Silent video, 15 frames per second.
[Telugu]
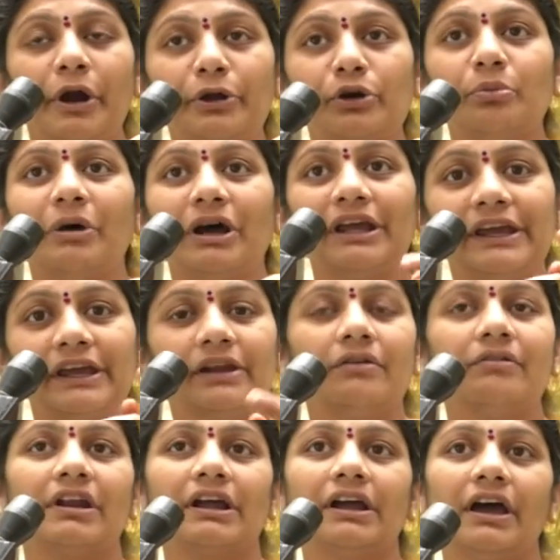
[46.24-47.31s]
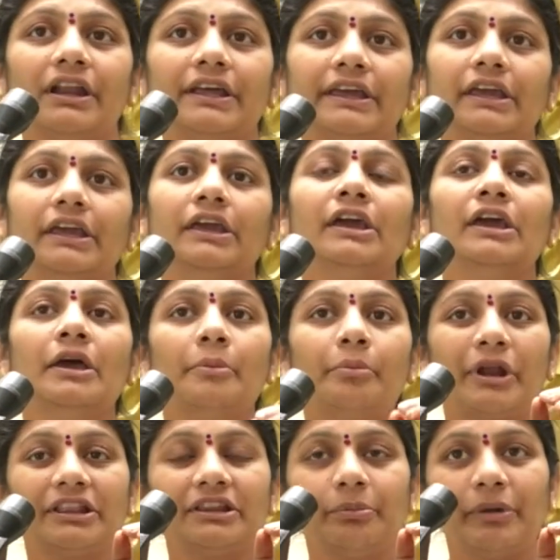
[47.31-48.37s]
బడుగు బలహీన వర్గాలకి
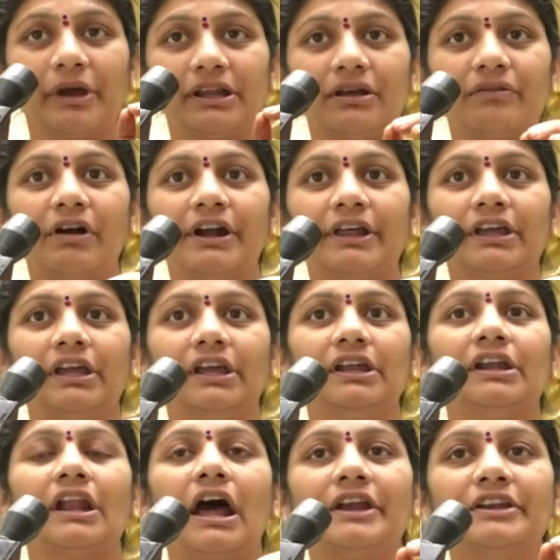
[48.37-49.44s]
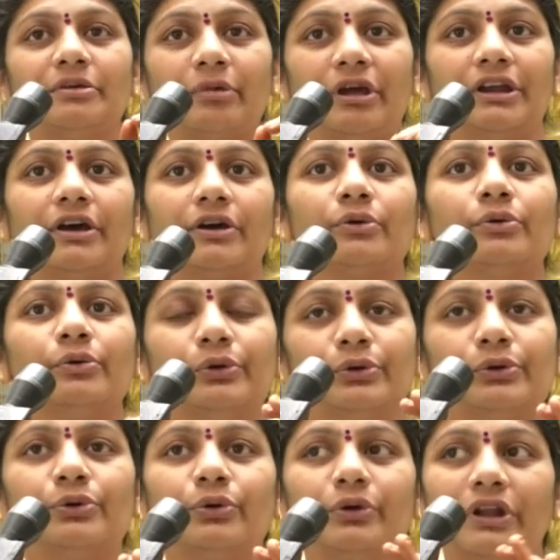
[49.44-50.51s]
ప్రతి పేదవాడికి నాణ్యమైన
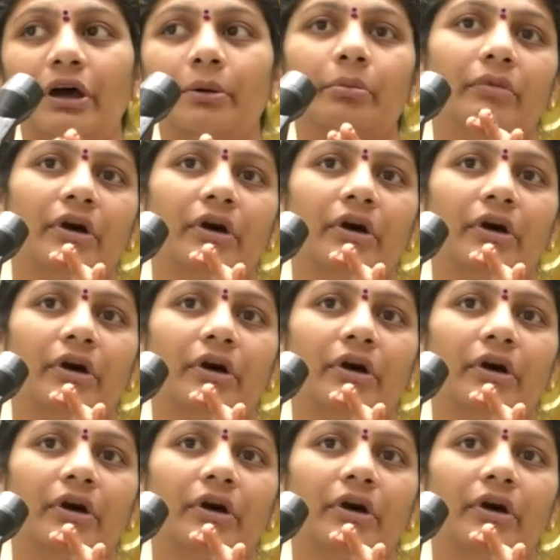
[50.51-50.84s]
కూడు గుడ్డ